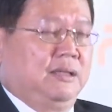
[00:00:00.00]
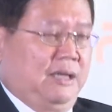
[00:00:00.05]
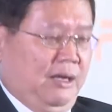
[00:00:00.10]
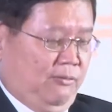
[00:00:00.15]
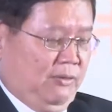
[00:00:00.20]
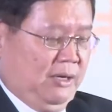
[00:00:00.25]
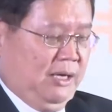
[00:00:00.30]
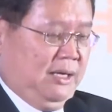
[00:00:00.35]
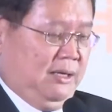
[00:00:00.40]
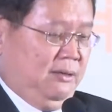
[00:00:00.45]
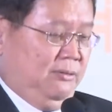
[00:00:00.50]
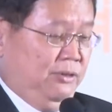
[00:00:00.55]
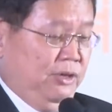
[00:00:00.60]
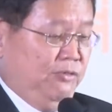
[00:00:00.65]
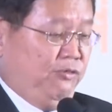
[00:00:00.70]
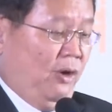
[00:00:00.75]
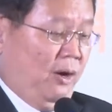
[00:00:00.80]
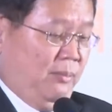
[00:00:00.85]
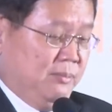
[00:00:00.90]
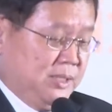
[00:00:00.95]
คำว่า
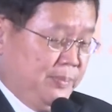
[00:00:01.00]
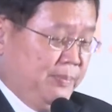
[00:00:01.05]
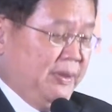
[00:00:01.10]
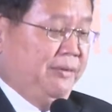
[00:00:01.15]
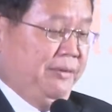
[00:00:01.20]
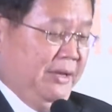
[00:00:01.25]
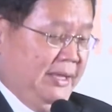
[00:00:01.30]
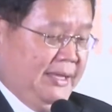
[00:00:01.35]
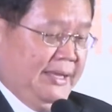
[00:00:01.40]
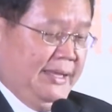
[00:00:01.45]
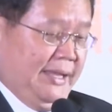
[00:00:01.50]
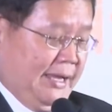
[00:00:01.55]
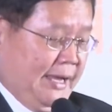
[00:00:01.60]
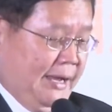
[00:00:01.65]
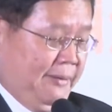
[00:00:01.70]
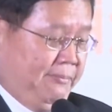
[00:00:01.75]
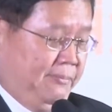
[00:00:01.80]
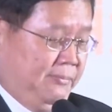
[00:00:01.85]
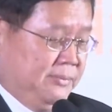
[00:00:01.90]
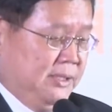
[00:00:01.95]
reform spirit นะ
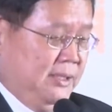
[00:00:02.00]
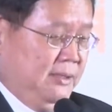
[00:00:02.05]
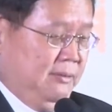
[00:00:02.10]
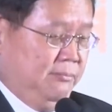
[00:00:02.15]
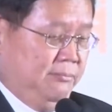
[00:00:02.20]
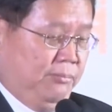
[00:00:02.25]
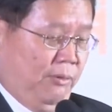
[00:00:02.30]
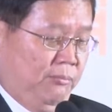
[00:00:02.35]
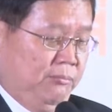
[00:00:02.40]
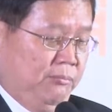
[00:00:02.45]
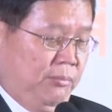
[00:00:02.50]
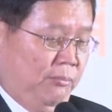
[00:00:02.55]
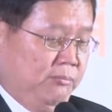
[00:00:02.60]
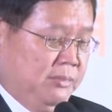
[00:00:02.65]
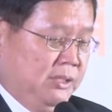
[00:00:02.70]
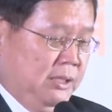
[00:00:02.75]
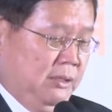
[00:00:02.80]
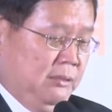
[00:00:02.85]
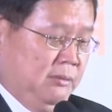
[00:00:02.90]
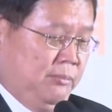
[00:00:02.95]
ครับ ซึ่งผมผม
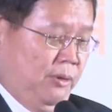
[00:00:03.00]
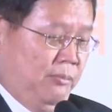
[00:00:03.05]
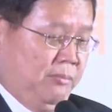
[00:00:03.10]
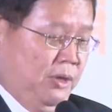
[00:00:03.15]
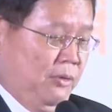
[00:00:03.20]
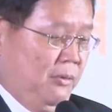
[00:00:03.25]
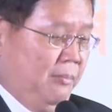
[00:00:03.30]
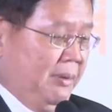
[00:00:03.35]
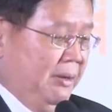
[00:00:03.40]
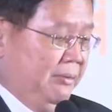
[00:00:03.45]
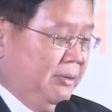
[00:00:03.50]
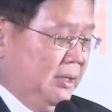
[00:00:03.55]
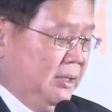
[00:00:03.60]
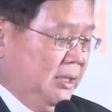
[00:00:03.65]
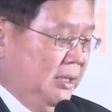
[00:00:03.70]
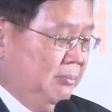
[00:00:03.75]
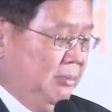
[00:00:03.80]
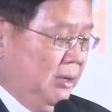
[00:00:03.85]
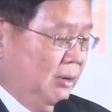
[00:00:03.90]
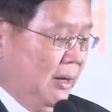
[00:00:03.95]
เชื่อผมเชื่อว่าเป็นเรื่อง
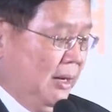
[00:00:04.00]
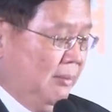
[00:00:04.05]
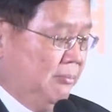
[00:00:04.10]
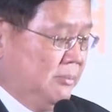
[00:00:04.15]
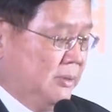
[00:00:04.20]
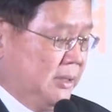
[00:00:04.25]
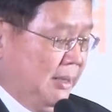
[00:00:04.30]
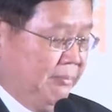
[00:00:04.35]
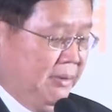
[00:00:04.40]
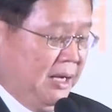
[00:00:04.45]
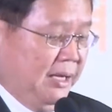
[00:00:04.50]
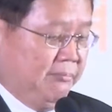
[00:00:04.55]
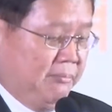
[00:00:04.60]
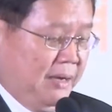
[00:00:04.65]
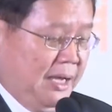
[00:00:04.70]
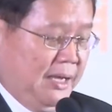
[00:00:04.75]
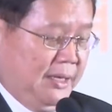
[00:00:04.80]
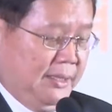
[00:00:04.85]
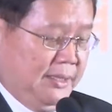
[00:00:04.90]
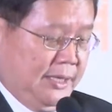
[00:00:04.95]
ที่มีความสำคัญ
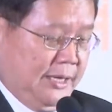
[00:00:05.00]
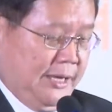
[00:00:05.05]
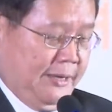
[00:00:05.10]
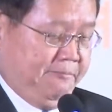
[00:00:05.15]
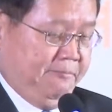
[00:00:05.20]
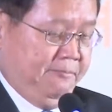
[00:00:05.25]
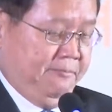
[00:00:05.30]
มากนะครับ